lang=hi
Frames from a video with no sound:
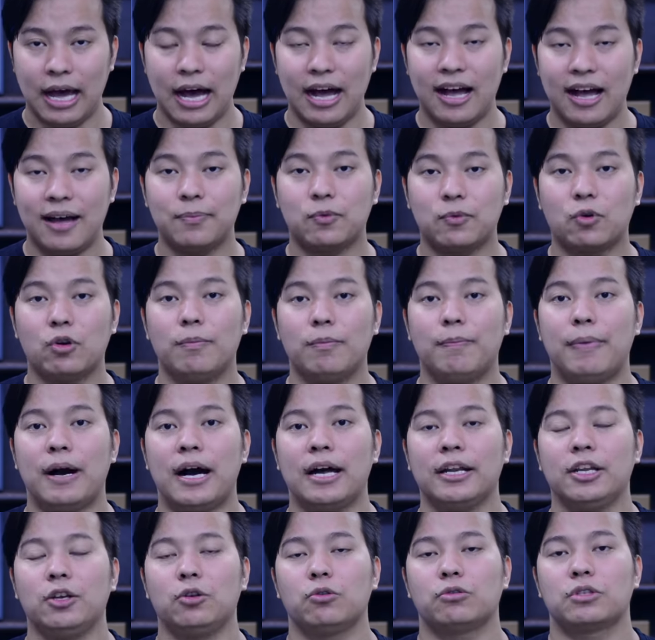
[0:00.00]
आपको
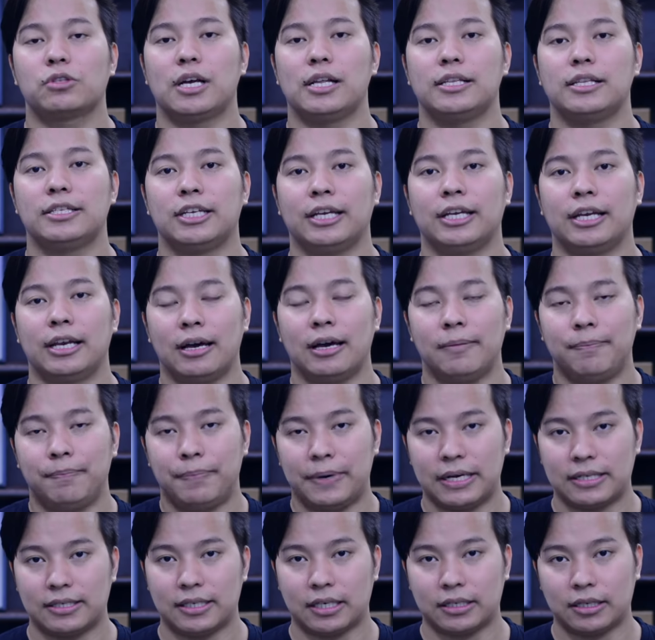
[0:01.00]
भारी नुकसान झेलना करना पड़
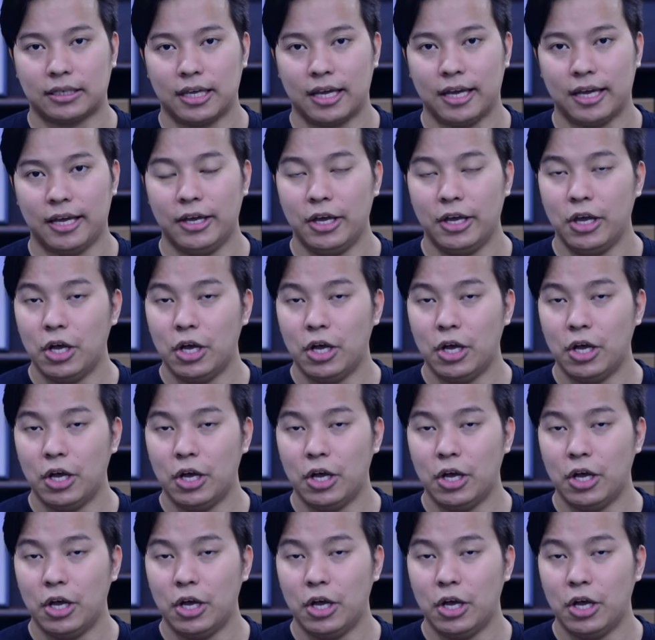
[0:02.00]
सकता है